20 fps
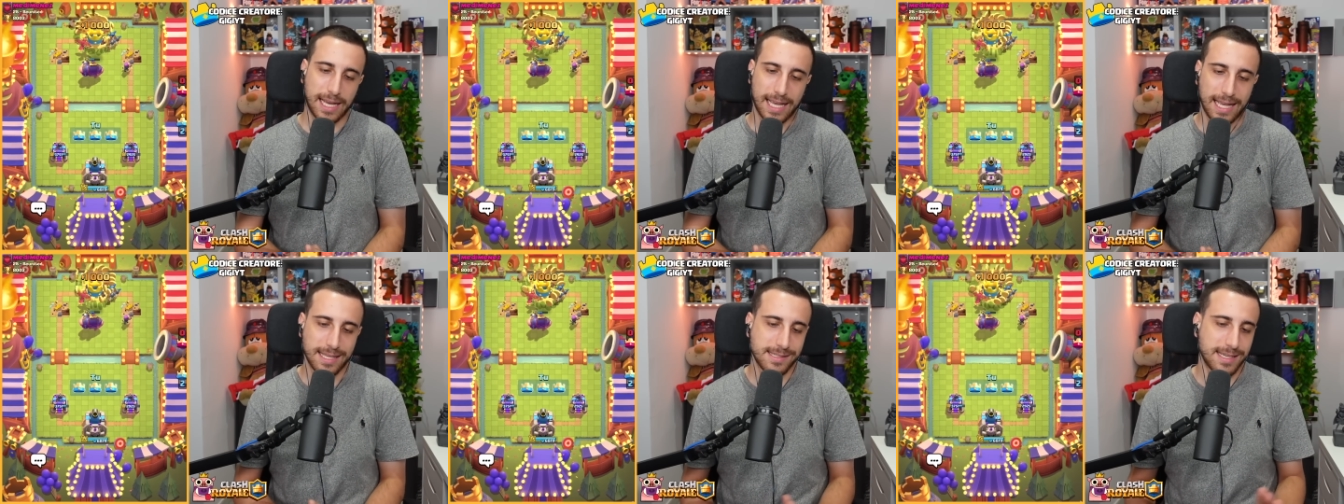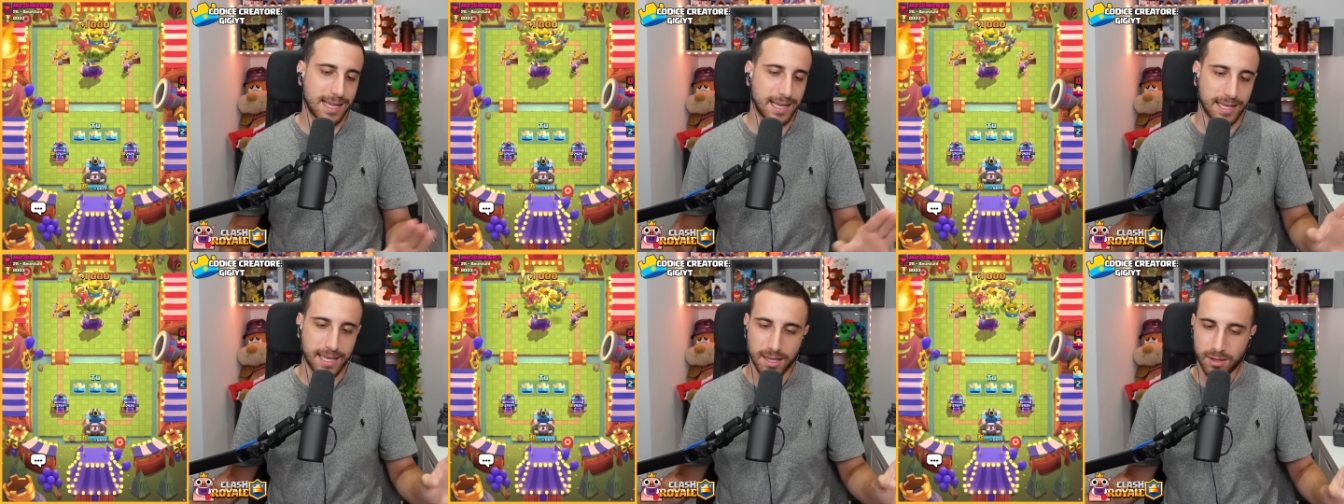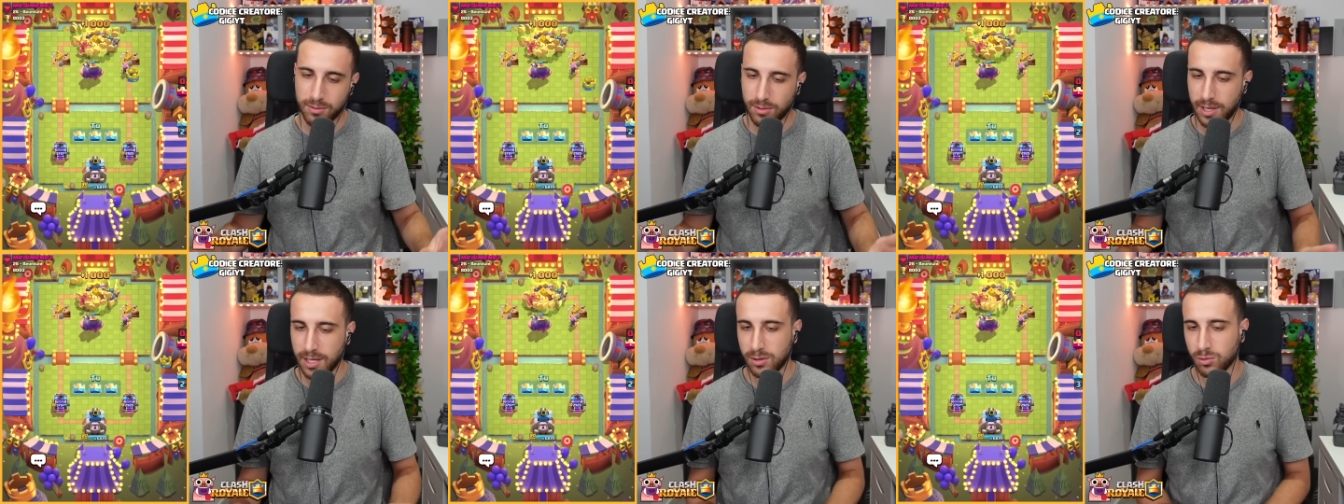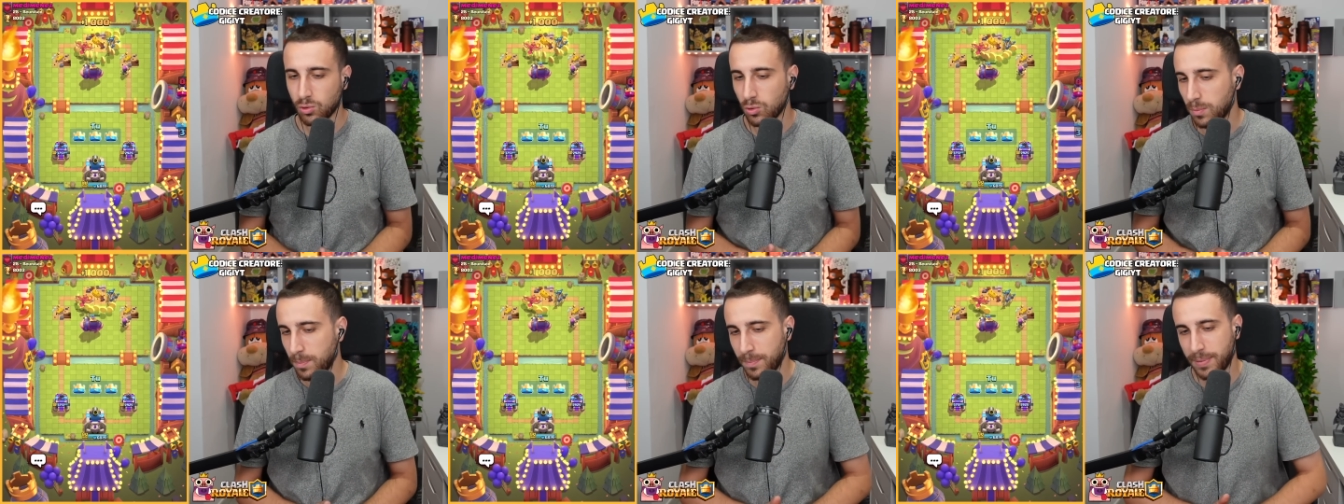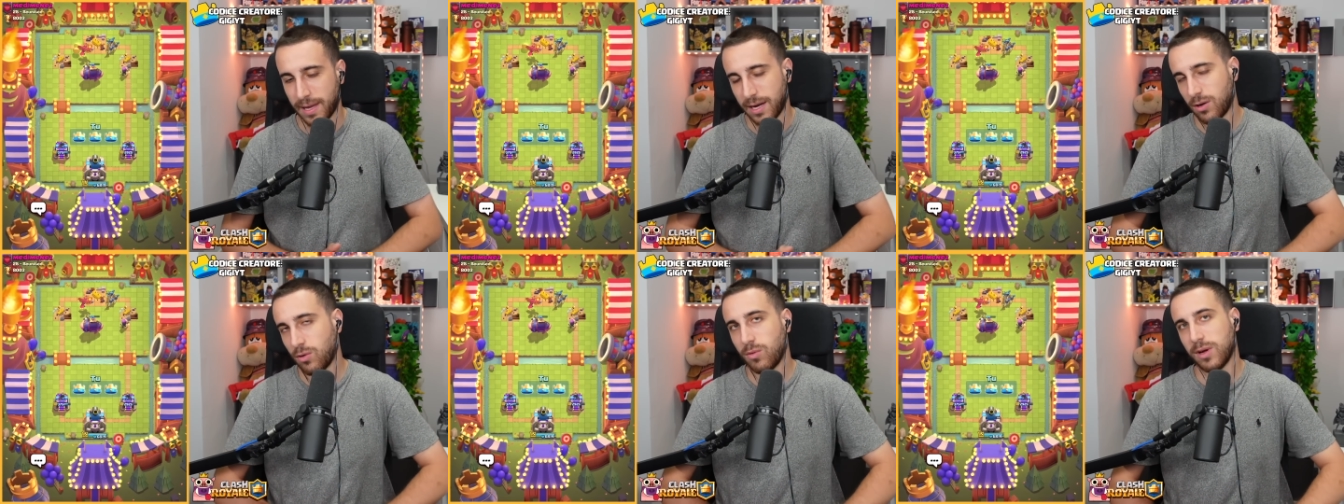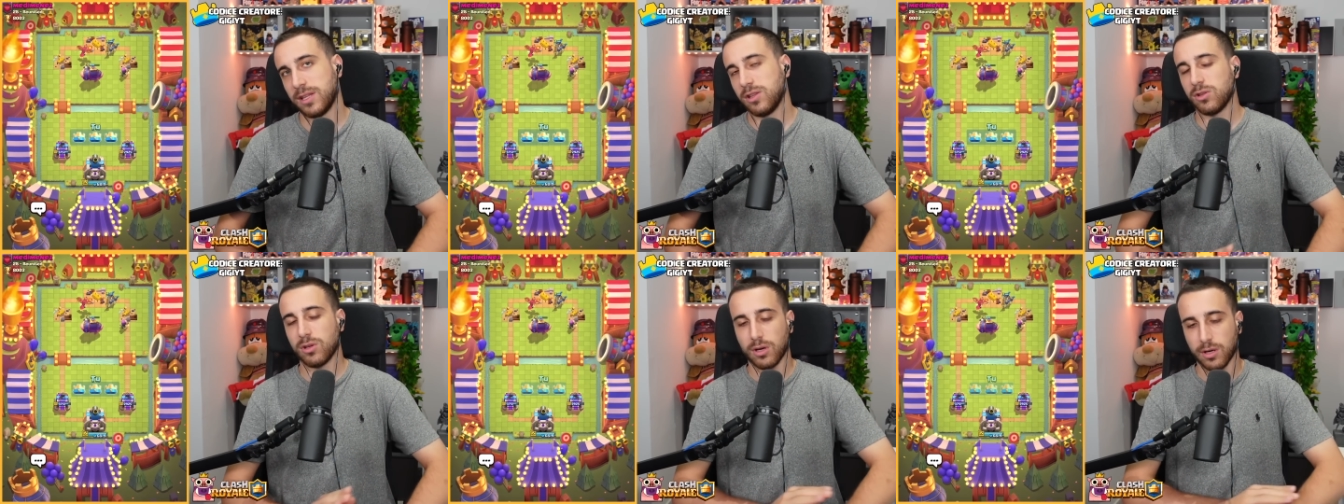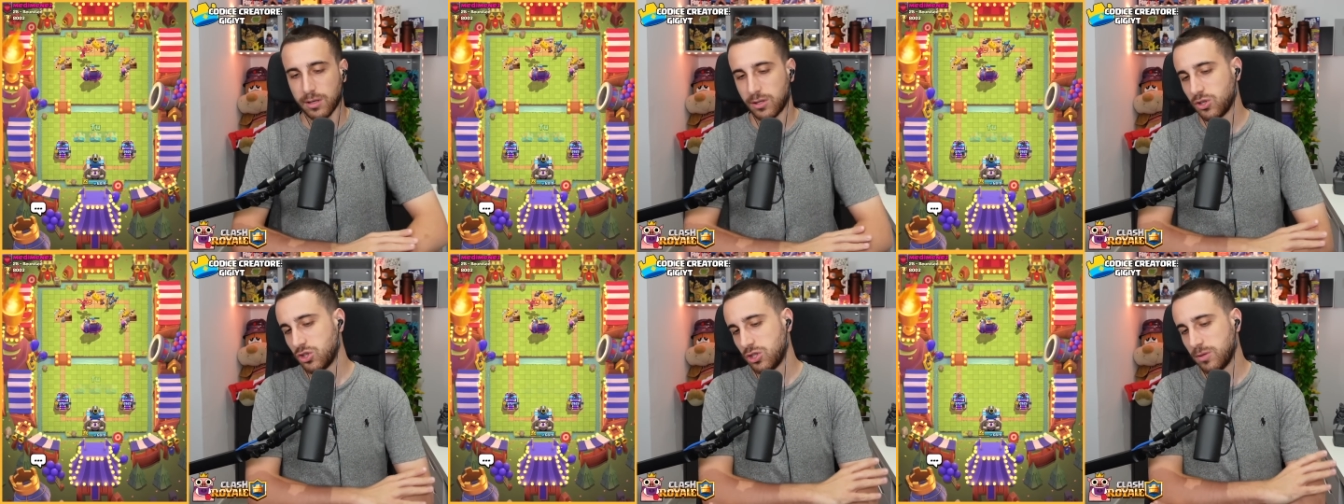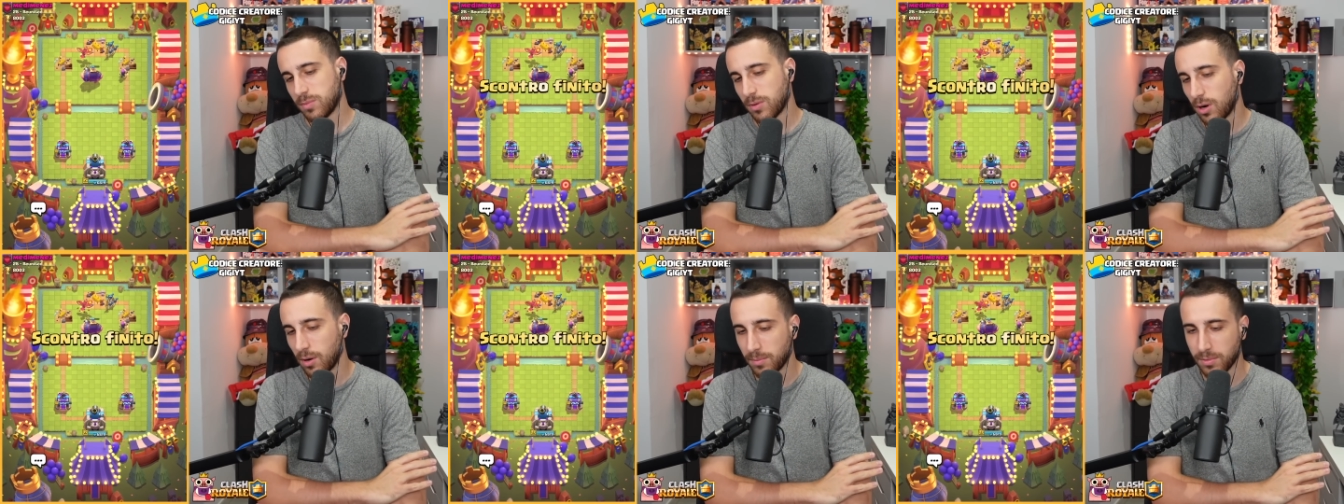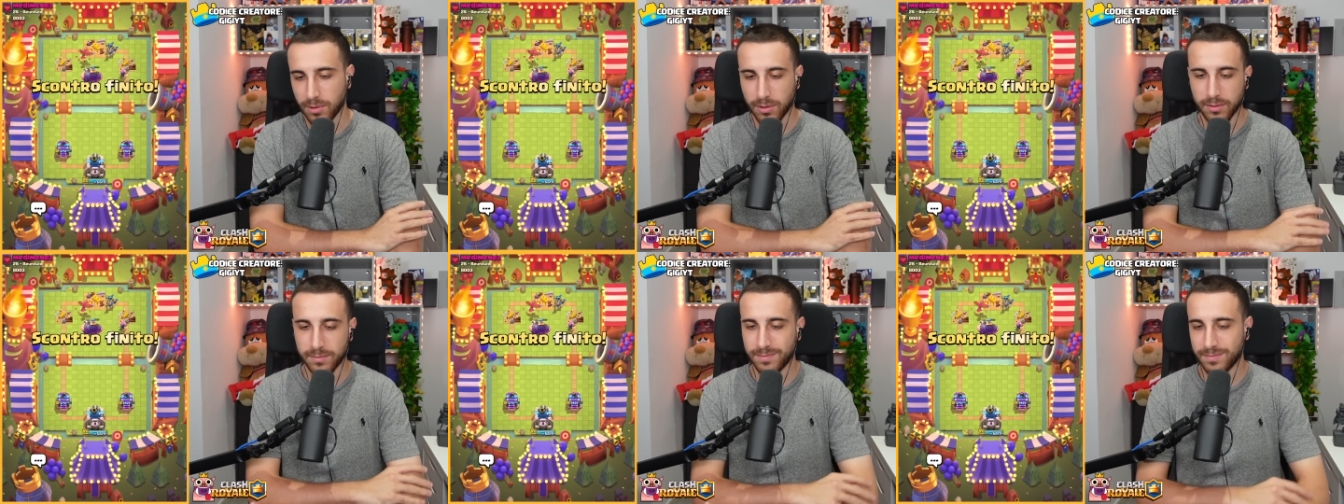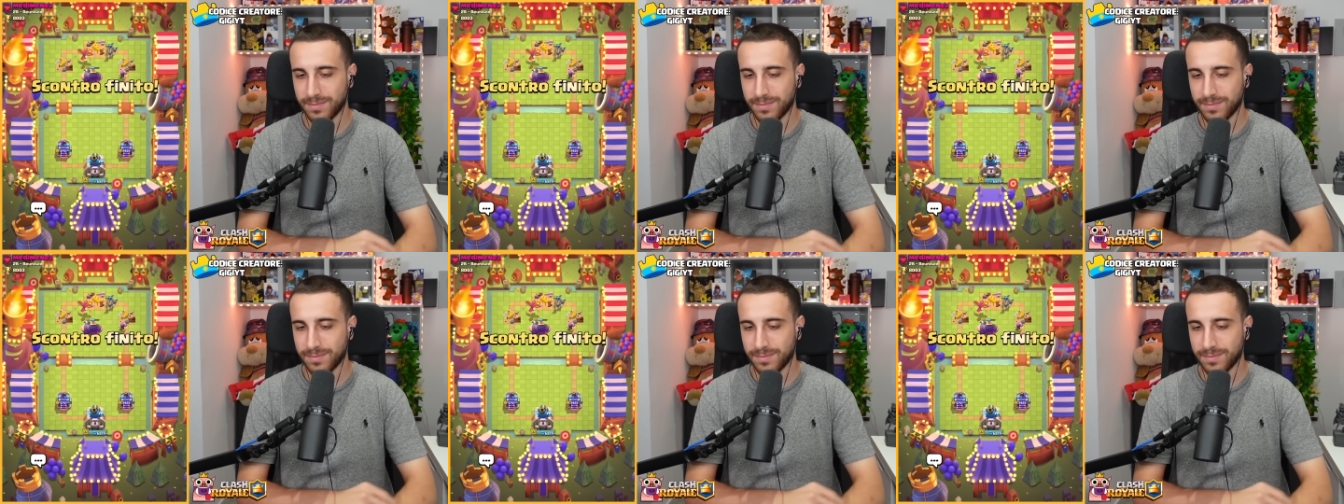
a casa anche con le truppe al 14 proprio